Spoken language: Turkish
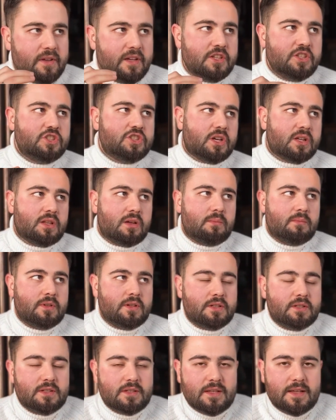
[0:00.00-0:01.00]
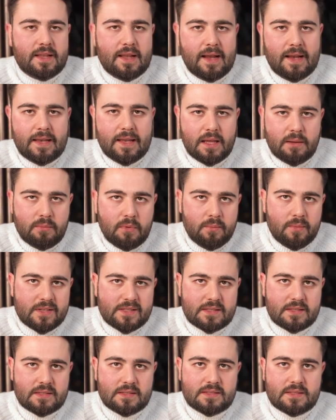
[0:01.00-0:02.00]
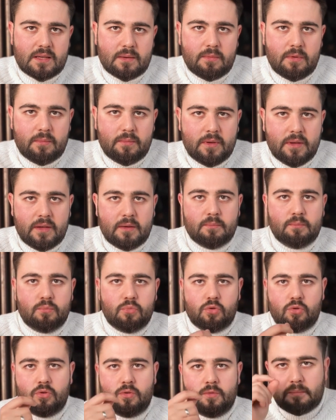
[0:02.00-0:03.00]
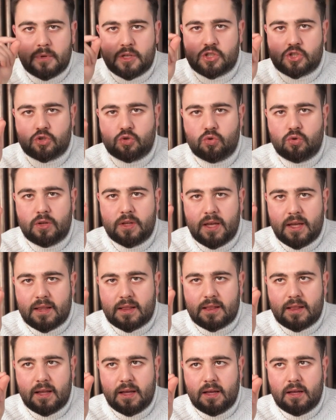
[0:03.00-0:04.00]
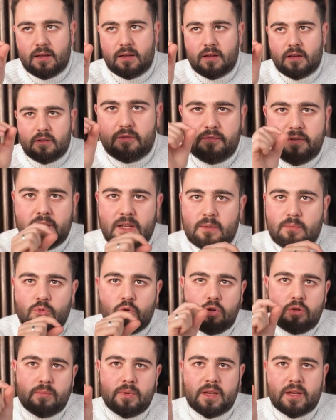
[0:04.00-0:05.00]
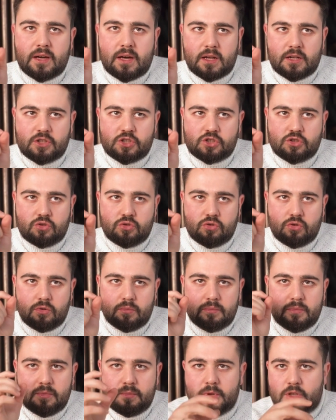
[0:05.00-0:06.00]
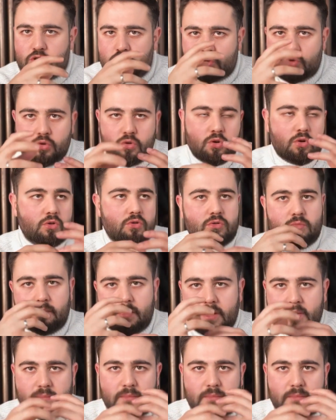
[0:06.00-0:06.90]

Ve iş adamlarının ilerleyememesinin sebebi bu. Meşguliyetle verimli olmayı karıştırıyor. Meşgul oldum ben,